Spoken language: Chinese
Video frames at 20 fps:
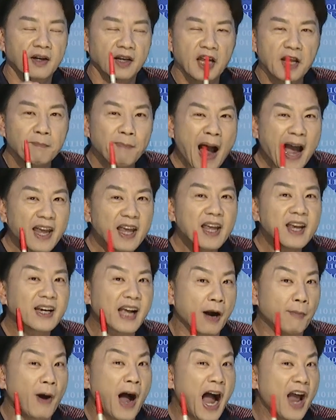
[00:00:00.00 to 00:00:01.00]
礼拜
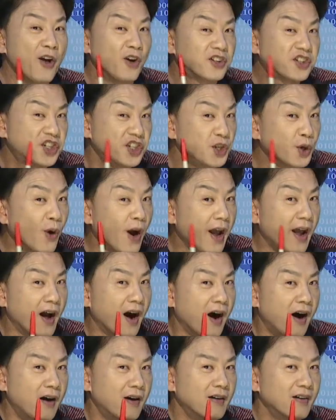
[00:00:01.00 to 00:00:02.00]
一搞不好还有机
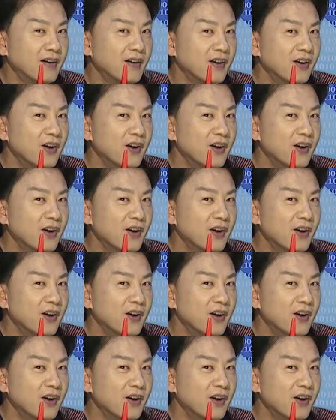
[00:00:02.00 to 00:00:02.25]
会哦。